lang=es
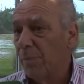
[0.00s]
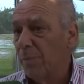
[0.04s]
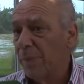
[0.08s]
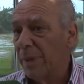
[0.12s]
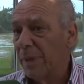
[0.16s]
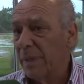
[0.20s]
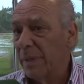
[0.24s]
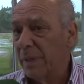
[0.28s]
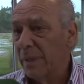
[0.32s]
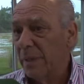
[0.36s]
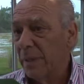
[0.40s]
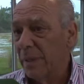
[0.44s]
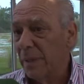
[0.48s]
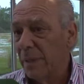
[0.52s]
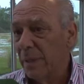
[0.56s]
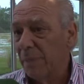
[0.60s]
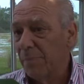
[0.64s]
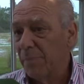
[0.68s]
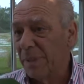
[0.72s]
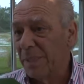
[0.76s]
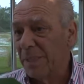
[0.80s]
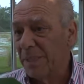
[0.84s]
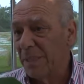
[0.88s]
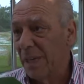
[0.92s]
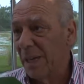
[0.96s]

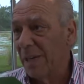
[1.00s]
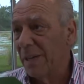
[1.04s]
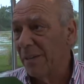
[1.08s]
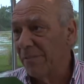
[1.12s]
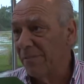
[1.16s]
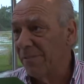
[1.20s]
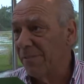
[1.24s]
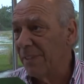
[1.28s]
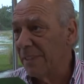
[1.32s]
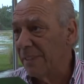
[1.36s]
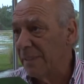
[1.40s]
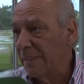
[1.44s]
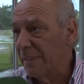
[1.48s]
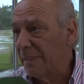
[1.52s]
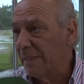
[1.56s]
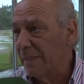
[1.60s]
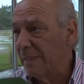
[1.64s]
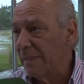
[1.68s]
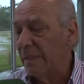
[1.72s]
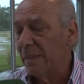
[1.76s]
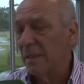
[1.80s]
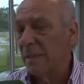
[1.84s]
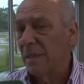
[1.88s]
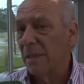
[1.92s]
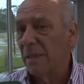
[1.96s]
especial
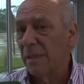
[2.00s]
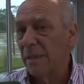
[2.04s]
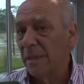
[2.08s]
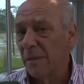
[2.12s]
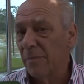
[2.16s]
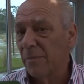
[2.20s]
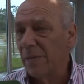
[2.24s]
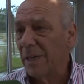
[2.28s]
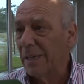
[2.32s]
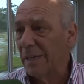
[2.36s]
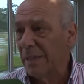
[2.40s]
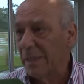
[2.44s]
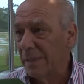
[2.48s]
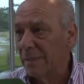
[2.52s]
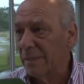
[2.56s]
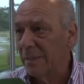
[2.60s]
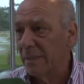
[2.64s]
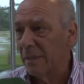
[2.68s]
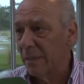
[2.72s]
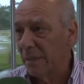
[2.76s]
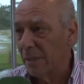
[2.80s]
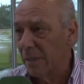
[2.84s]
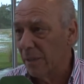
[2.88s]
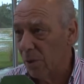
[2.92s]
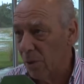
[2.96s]
énfasis en el tema
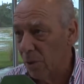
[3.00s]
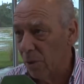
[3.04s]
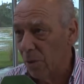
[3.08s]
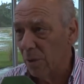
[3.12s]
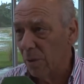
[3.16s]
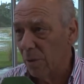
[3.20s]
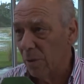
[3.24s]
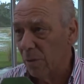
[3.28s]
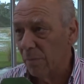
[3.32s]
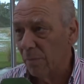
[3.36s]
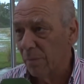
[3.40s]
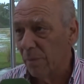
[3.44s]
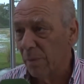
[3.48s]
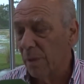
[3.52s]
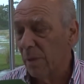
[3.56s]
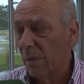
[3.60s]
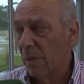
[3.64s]
cáncer de colon,